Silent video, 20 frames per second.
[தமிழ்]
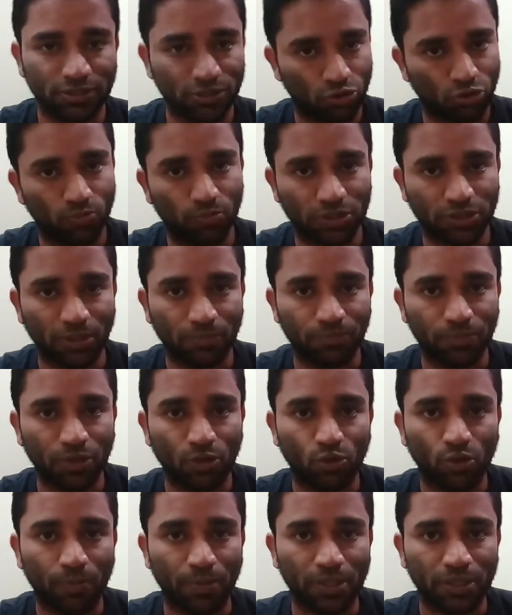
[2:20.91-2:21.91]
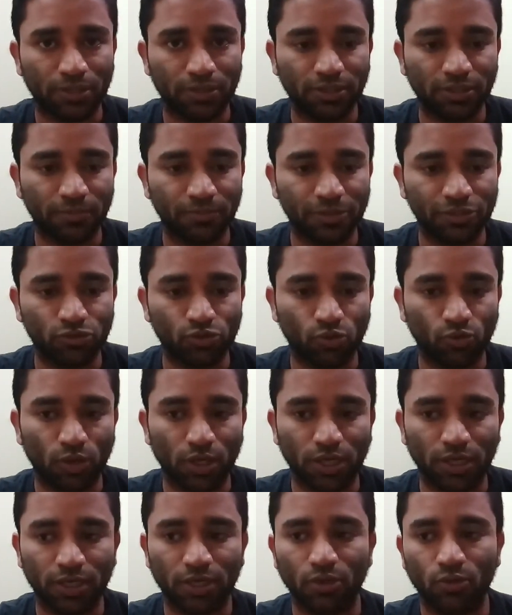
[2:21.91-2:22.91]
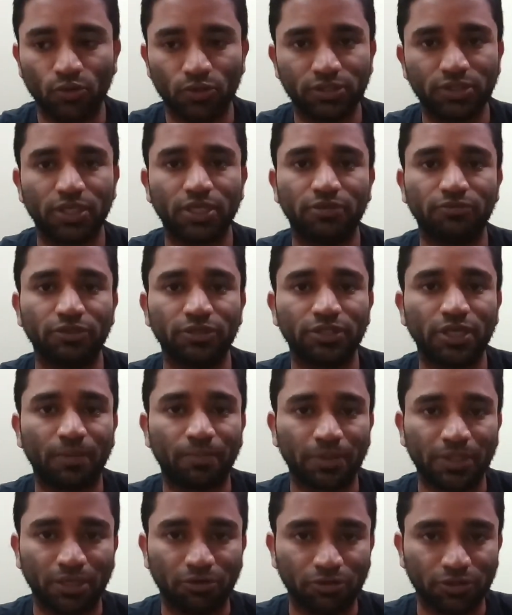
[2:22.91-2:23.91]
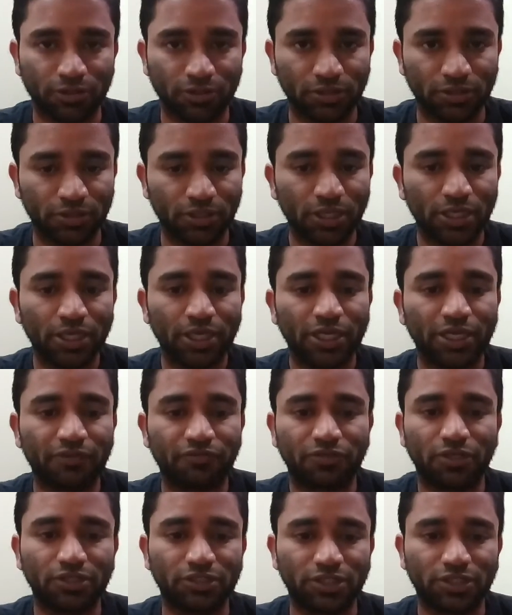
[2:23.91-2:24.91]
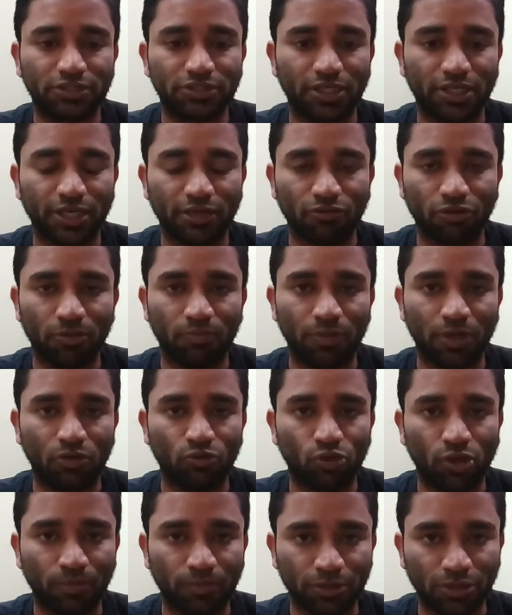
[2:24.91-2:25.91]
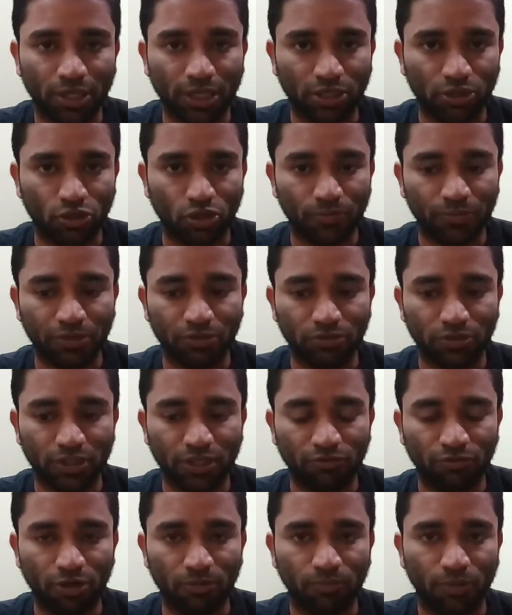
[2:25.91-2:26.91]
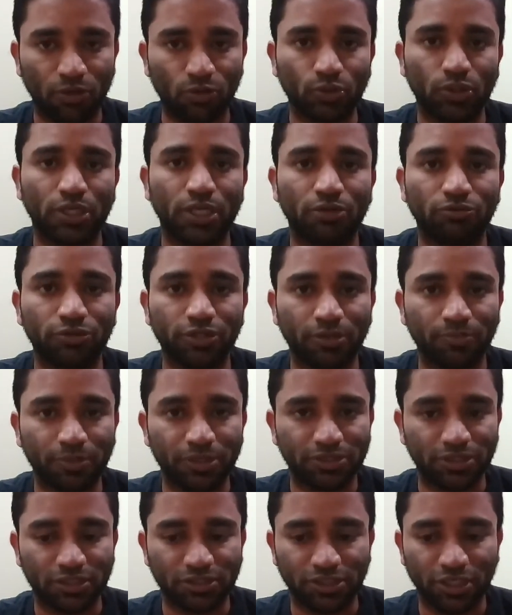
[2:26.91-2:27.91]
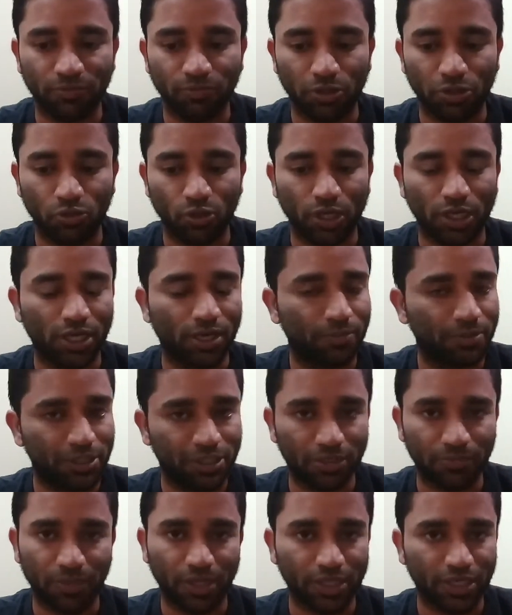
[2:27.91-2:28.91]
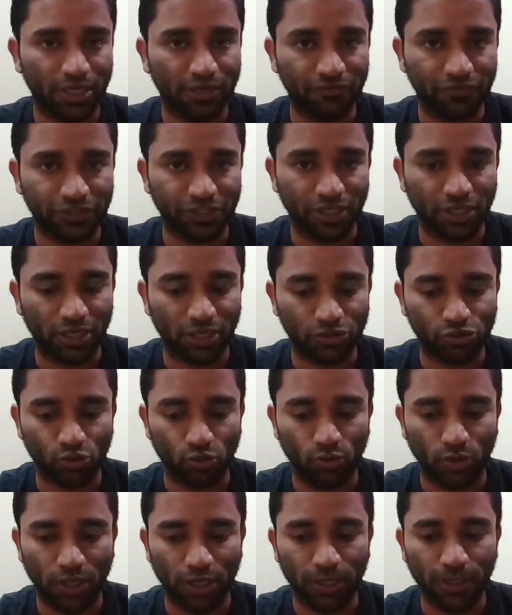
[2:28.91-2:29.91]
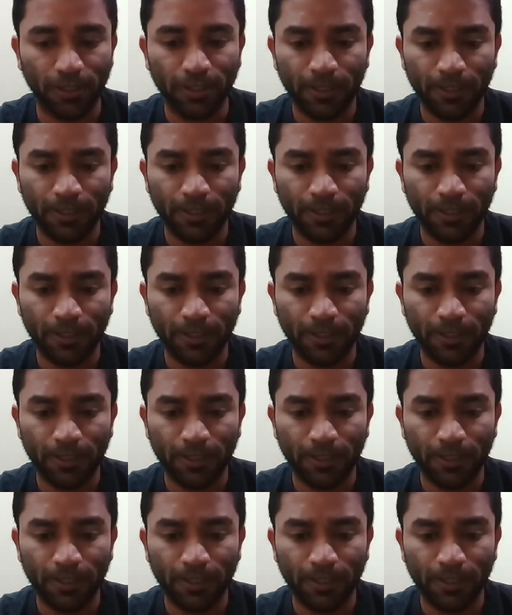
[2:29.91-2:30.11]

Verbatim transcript: ரொம்ப தப்பு அவங்க பண்ணுறது அப்படின்னு சொல்லுவாங்க ஒரு சிலர் வந்து அப்போ தான் வந்து இன்ஃப்ராஸ்ட்ரக்சர் டெவலப் ஆகும் அப்போ தான் எக்கனாமி வந்து டெவலப் ஆகும் இல்லை வந்து எப்படி சஸ்டெயின் பண்ணுவாங்க அப்படின்ற மாதிரியான விஷயங்கள்லாம் சொல்லுவாங்க